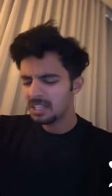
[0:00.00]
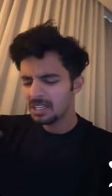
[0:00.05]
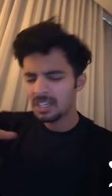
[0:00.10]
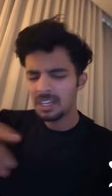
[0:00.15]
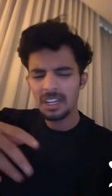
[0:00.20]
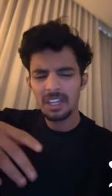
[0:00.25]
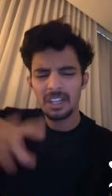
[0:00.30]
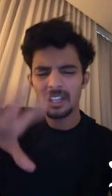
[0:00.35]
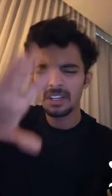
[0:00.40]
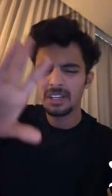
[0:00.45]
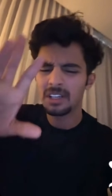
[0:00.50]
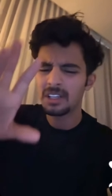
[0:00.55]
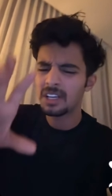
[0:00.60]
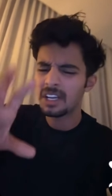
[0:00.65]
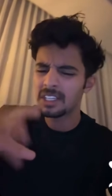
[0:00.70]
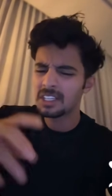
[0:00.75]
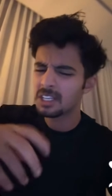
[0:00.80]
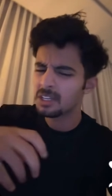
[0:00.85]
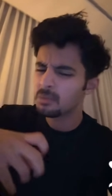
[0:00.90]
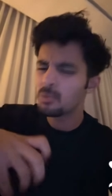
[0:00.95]

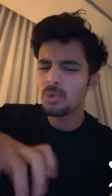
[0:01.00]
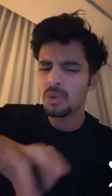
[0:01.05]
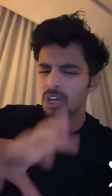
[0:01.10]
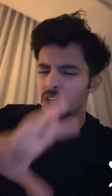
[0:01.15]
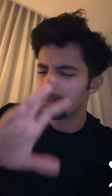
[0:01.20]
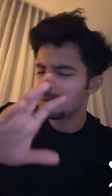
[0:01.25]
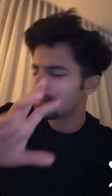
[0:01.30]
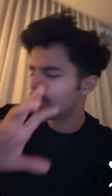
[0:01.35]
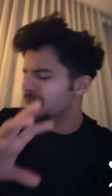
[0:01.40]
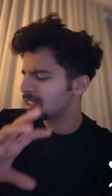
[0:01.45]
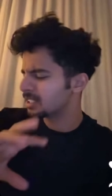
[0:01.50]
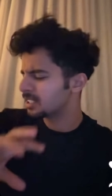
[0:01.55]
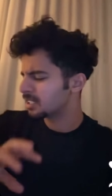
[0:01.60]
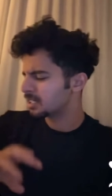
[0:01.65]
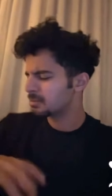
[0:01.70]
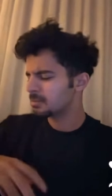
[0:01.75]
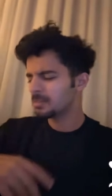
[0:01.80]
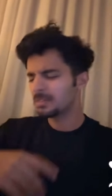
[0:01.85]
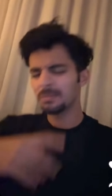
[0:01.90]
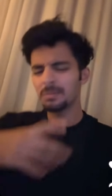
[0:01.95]
القدر موكل
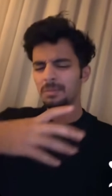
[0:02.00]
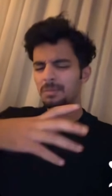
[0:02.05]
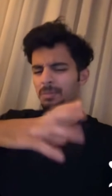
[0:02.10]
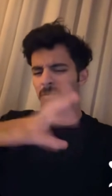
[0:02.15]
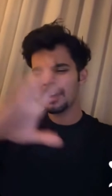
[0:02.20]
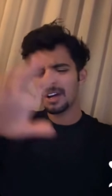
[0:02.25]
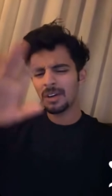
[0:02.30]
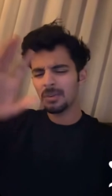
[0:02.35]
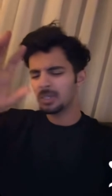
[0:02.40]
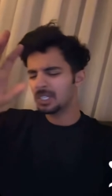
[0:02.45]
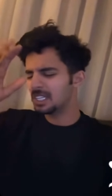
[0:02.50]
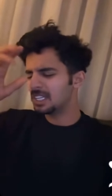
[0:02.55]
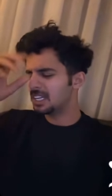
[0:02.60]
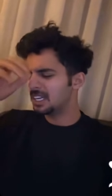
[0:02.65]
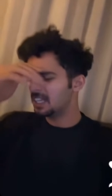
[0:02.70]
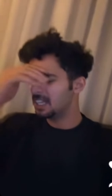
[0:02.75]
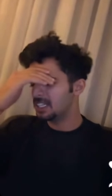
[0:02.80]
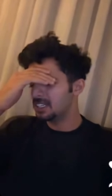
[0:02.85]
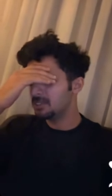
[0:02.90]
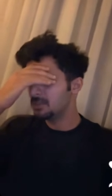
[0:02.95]
بالمنطق ما ودنا
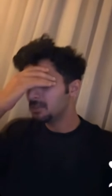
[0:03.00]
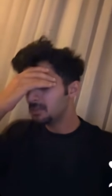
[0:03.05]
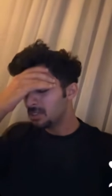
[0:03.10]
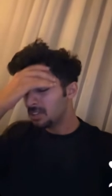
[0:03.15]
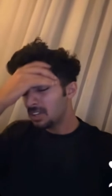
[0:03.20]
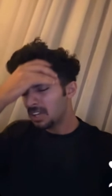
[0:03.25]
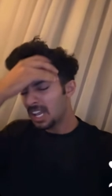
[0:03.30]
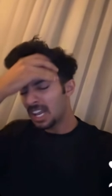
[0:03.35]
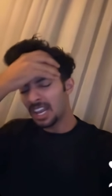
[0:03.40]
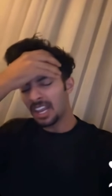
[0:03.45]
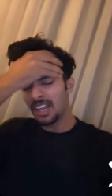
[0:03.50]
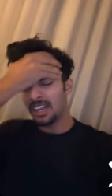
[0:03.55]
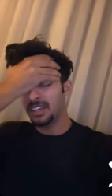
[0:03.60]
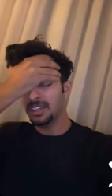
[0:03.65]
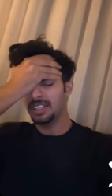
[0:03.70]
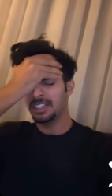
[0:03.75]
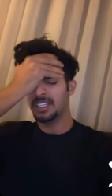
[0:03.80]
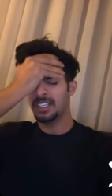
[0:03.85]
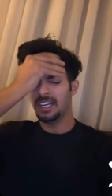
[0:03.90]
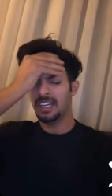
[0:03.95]
يعني الله
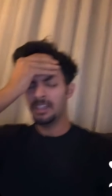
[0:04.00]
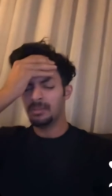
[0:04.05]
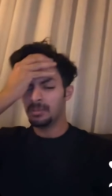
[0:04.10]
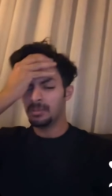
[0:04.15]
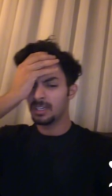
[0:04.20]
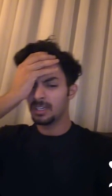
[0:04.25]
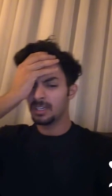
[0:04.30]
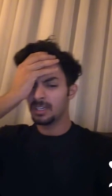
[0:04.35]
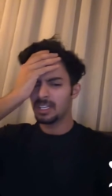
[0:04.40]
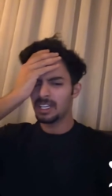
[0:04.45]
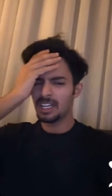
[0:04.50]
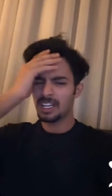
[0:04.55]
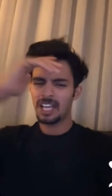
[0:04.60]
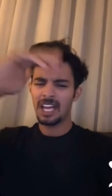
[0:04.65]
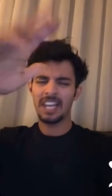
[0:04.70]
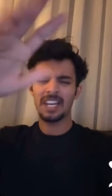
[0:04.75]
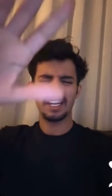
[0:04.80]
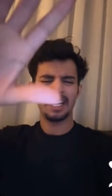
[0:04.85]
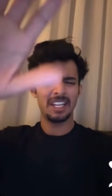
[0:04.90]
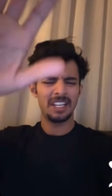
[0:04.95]
نحن يعني على مك...
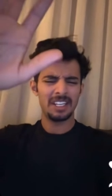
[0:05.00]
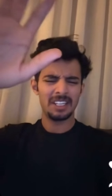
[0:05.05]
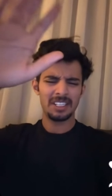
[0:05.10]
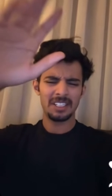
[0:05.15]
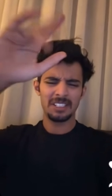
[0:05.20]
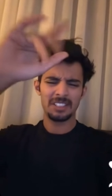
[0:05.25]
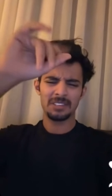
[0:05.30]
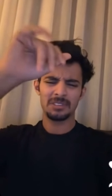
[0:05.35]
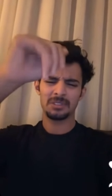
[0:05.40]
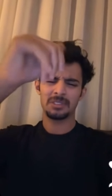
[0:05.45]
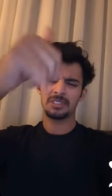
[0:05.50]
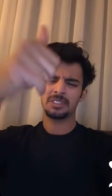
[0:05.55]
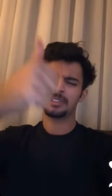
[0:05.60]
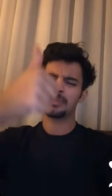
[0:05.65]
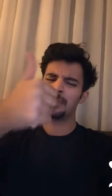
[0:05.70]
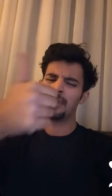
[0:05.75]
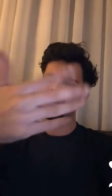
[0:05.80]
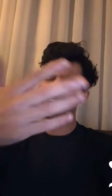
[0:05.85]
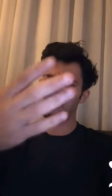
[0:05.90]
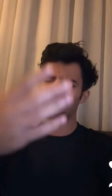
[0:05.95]
خل ايش
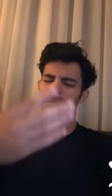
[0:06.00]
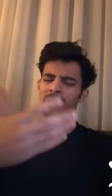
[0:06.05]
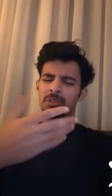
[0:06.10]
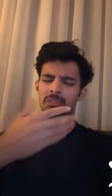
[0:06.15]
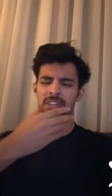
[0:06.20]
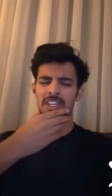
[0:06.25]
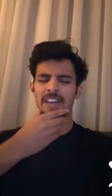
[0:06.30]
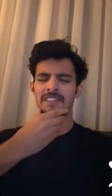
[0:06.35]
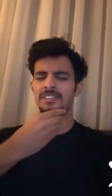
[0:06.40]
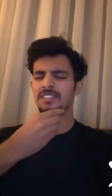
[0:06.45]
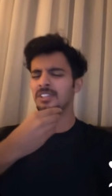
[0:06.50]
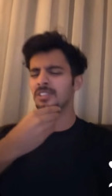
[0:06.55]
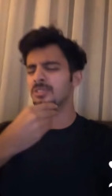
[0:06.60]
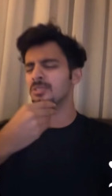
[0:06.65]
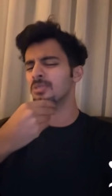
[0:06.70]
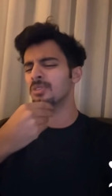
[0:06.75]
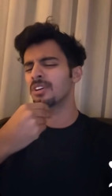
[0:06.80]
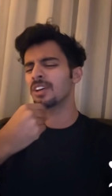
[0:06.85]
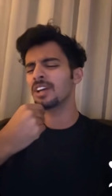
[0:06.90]
اخباركم انتم كيف سكسوك